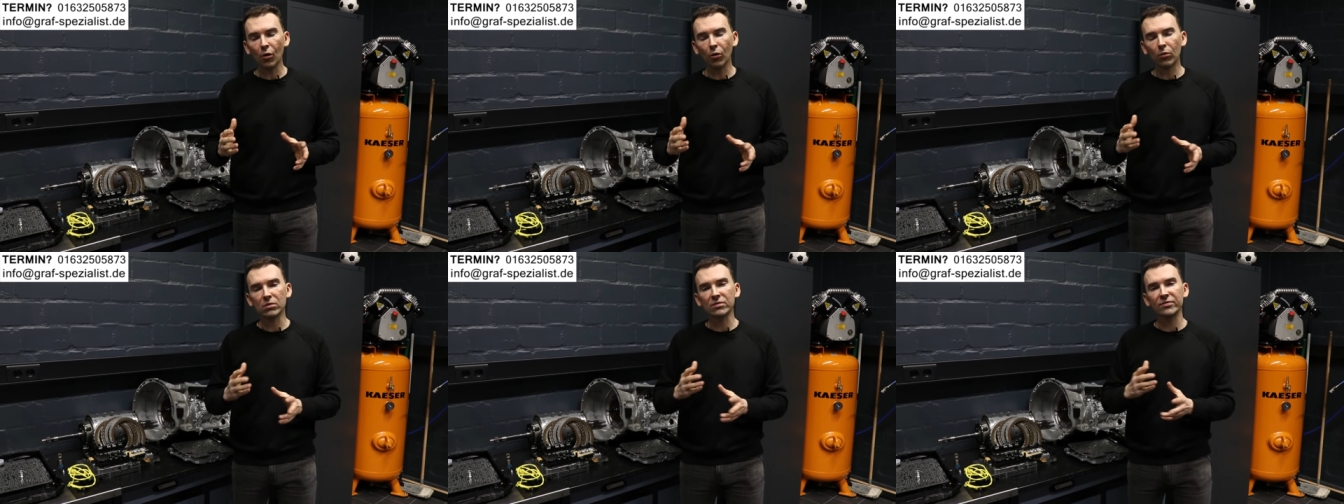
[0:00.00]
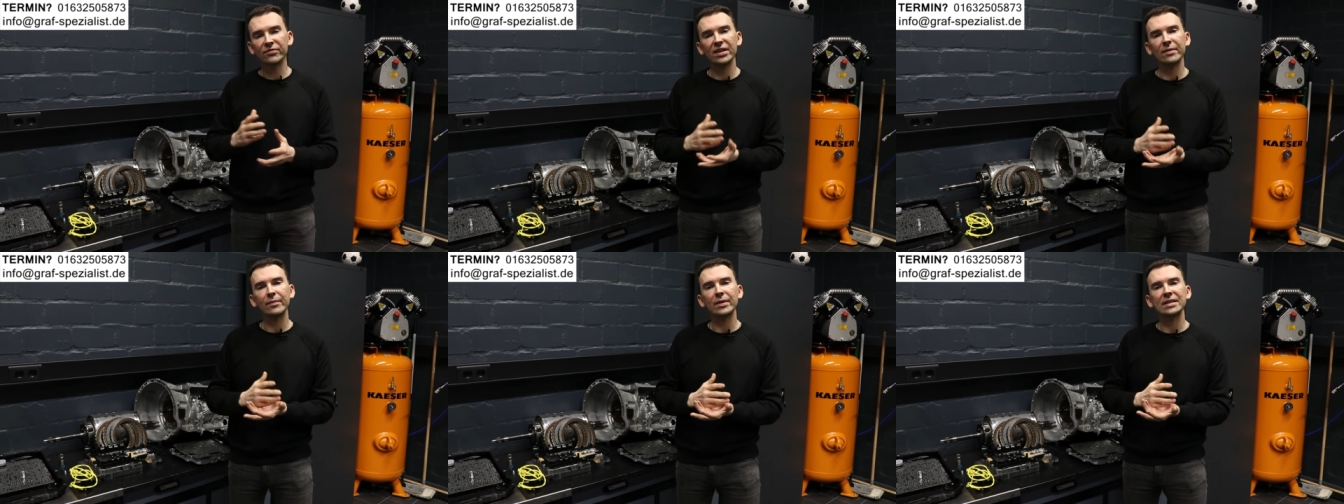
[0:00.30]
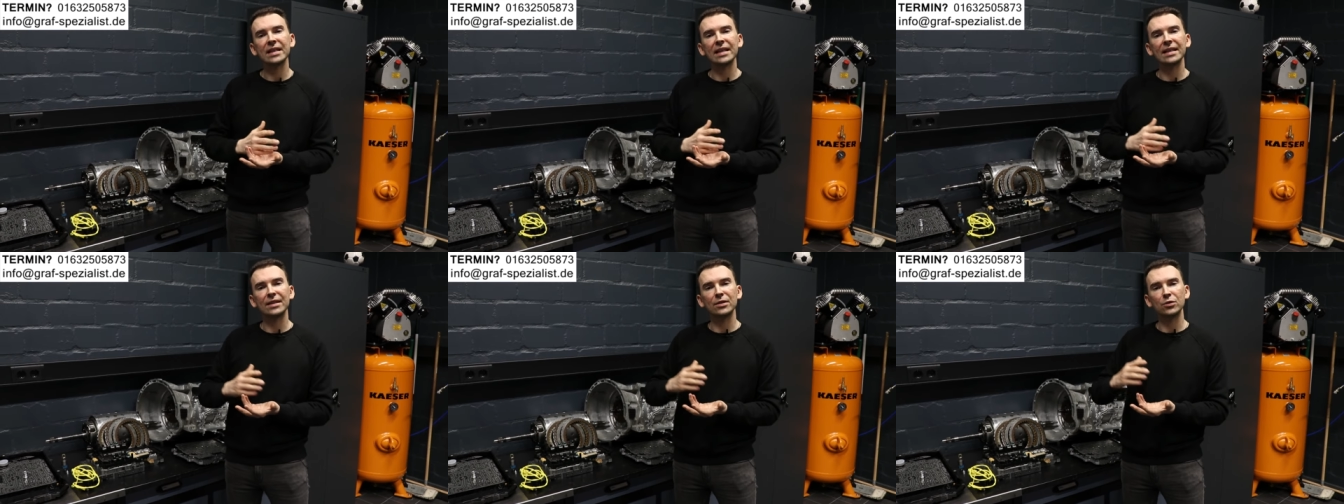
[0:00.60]
und wenn man
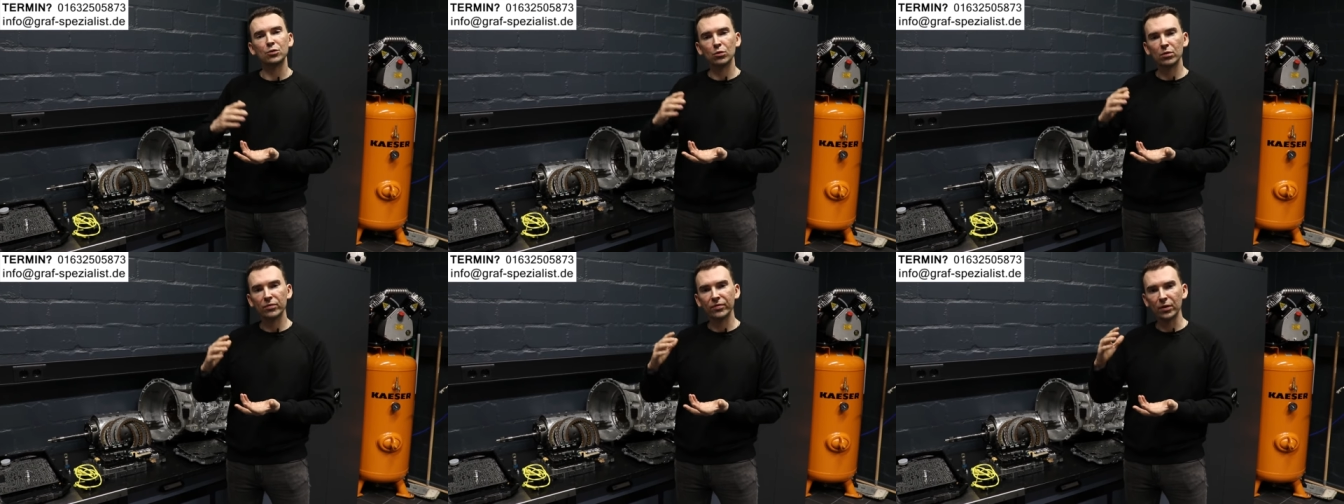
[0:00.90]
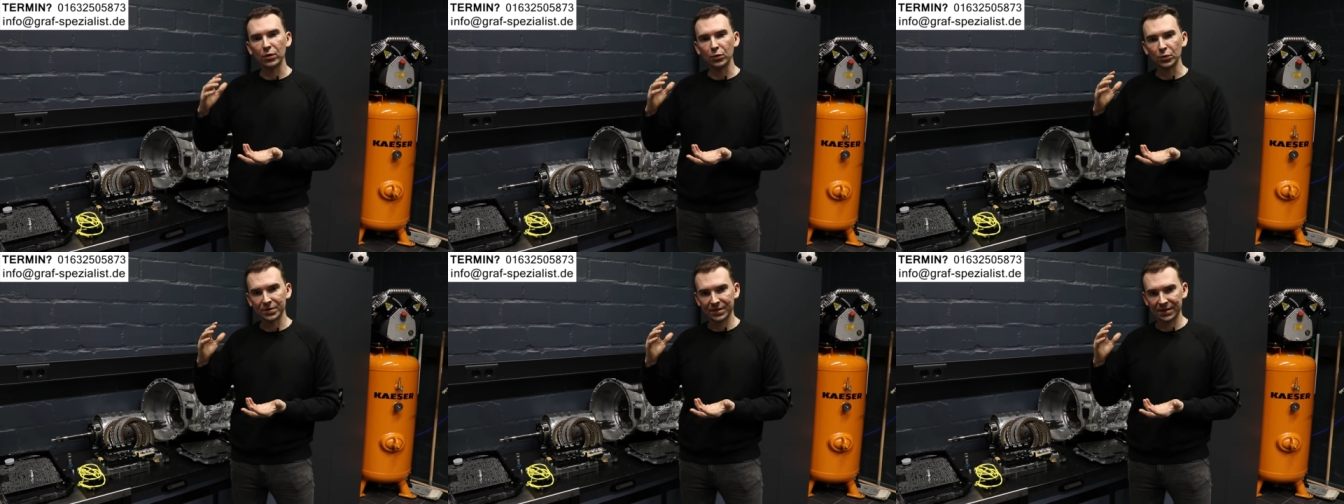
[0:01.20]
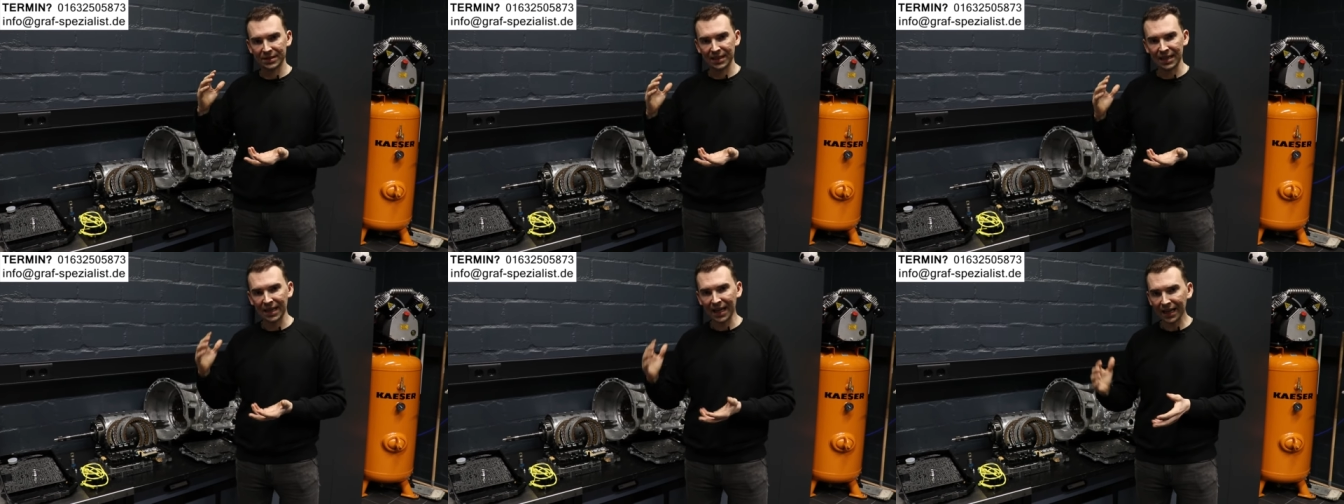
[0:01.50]
einen
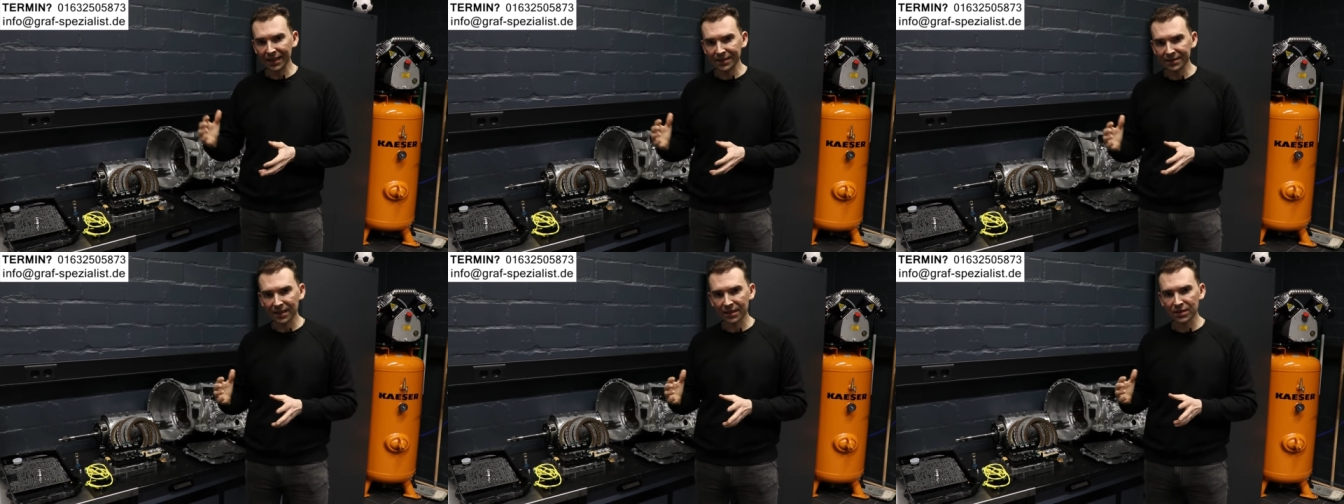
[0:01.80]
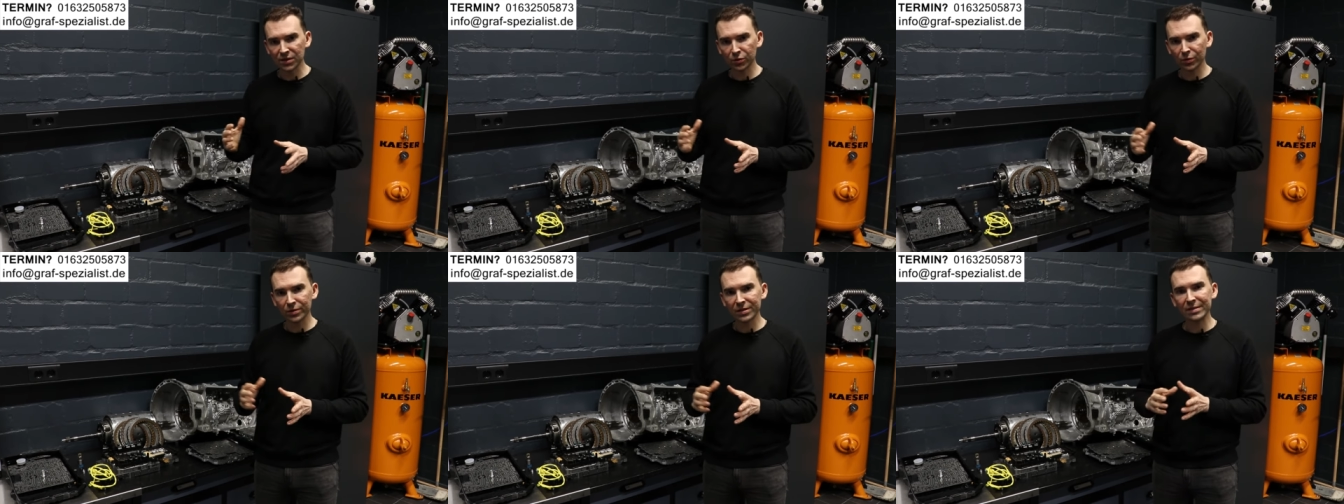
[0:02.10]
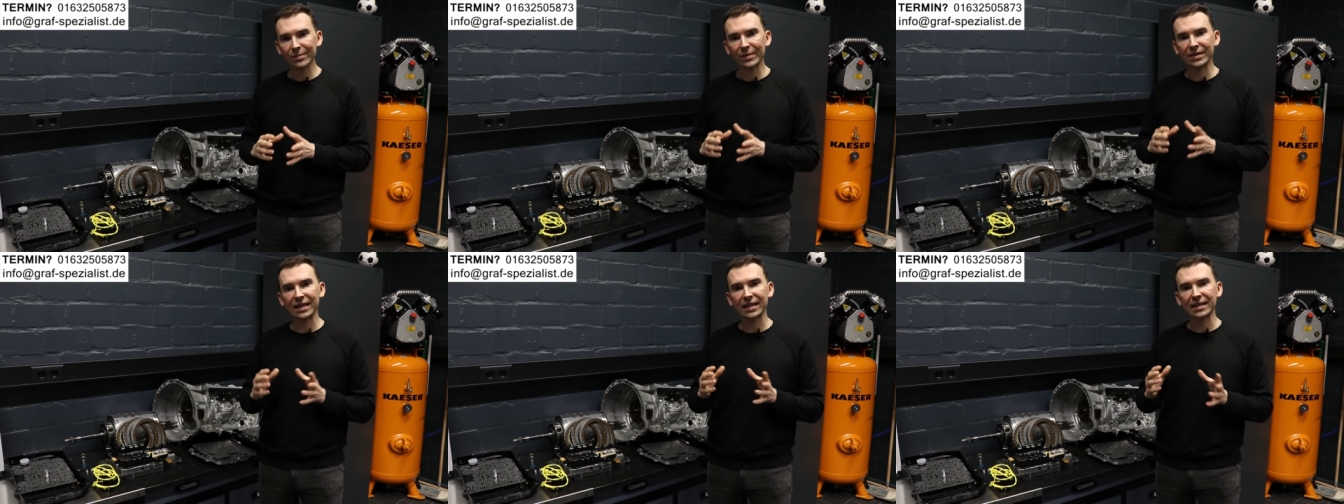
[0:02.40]
Druckverlust hat, dann sollte
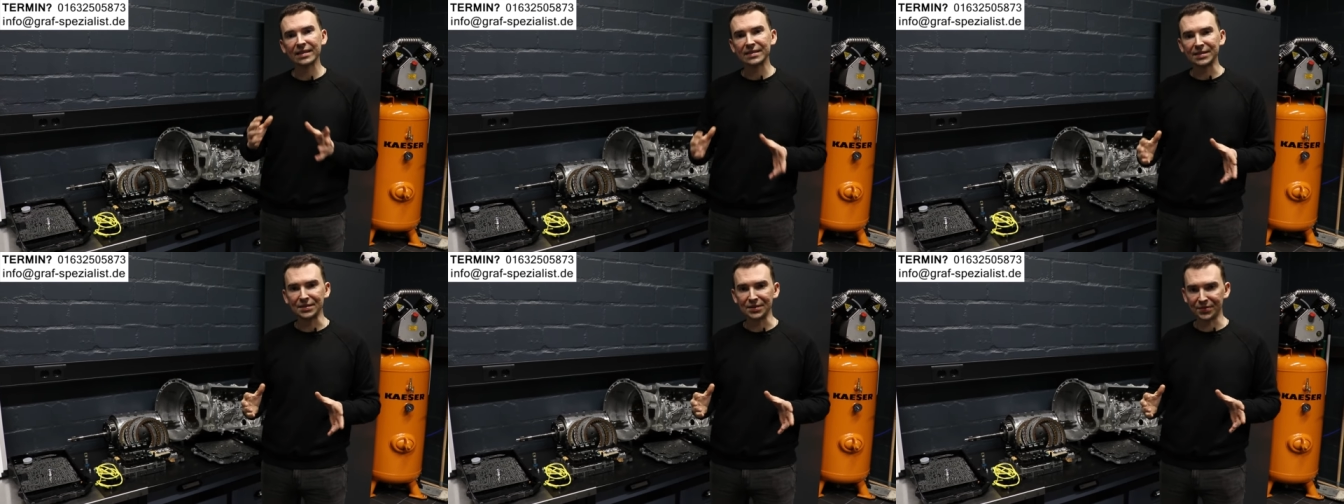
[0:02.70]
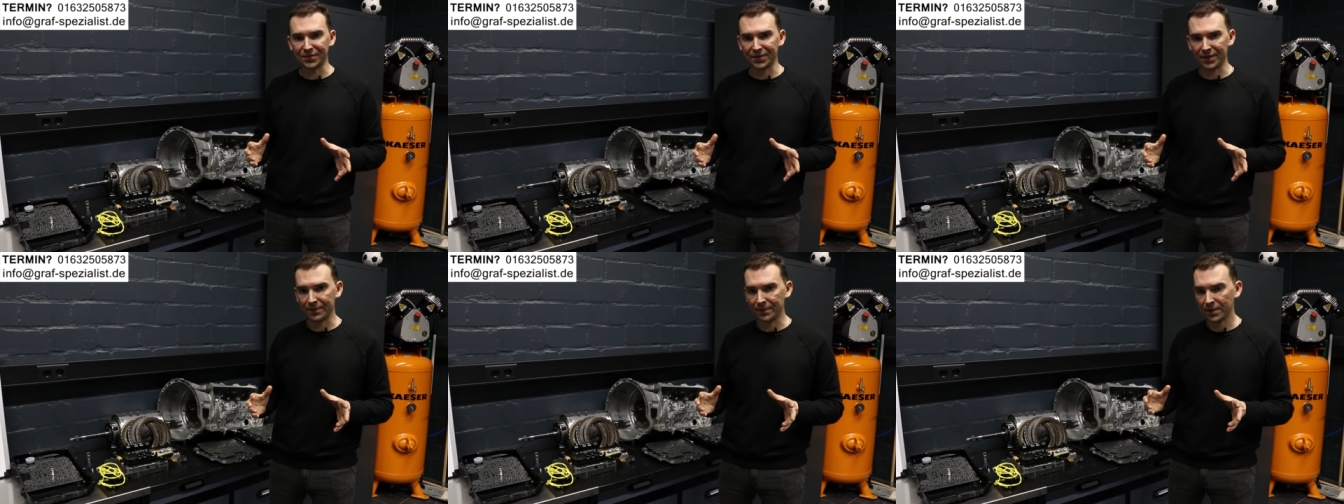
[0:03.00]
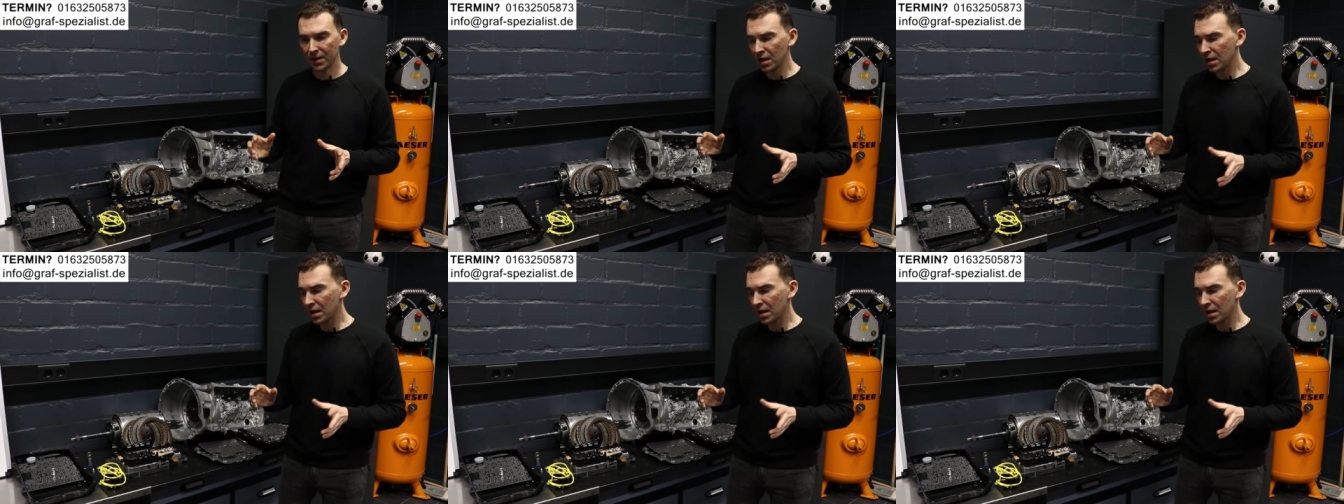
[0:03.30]
man aktiv werden.